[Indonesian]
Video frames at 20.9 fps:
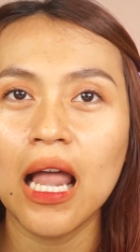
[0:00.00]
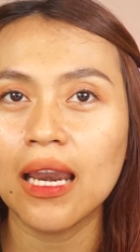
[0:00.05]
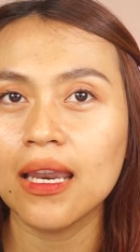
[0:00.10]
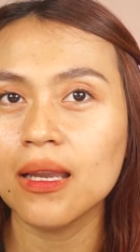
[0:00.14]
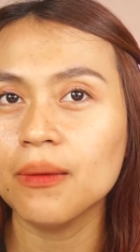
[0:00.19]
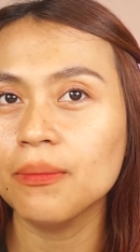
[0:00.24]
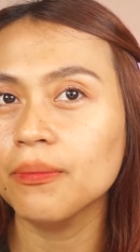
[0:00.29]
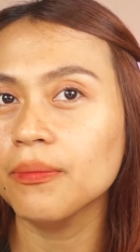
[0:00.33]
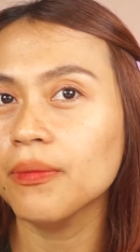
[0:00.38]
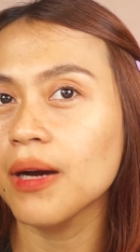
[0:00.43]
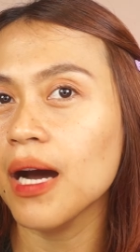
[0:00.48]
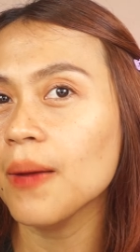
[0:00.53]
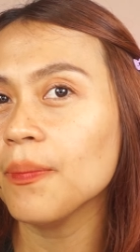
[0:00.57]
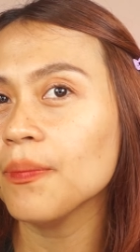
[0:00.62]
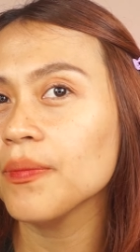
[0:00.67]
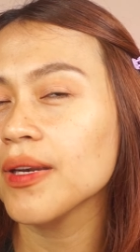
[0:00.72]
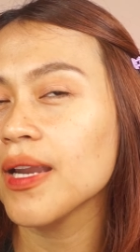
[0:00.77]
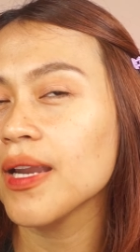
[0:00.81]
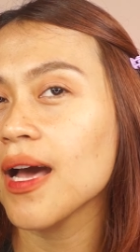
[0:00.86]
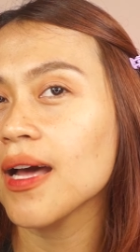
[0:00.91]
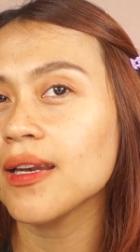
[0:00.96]

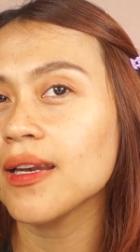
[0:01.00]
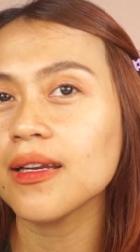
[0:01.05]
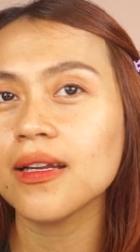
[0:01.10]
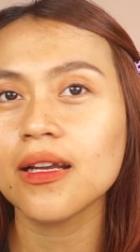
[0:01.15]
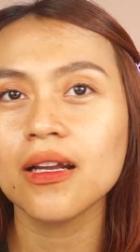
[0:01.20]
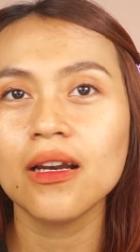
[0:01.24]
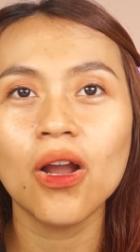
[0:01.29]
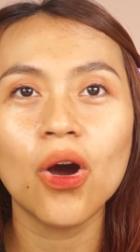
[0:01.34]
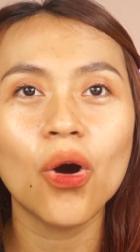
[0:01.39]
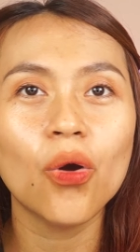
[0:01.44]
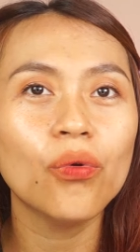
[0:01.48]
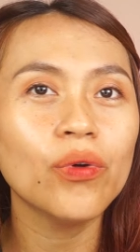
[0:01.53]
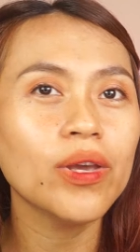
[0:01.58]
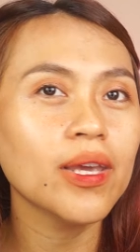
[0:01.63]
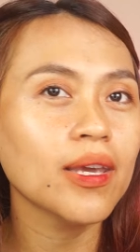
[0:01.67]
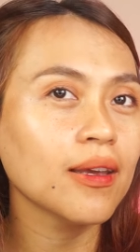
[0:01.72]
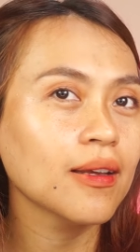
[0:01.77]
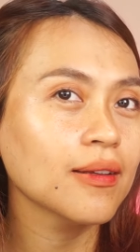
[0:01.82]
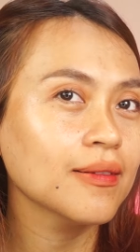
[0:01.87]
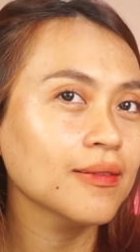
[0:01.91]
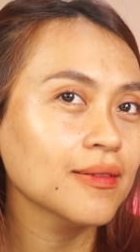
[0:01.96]
Lembab dan
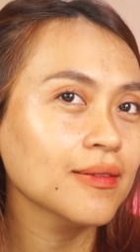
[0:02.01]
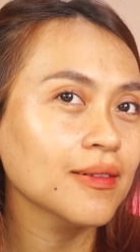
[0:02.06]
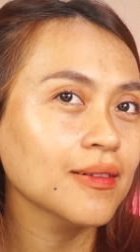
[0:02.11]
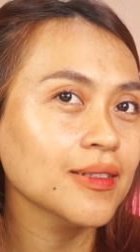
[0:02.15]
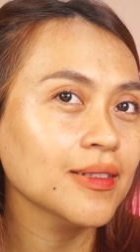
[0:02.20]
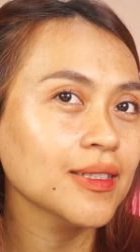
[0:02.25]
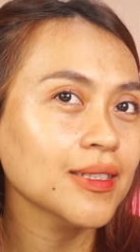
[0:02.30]
glowing tuh,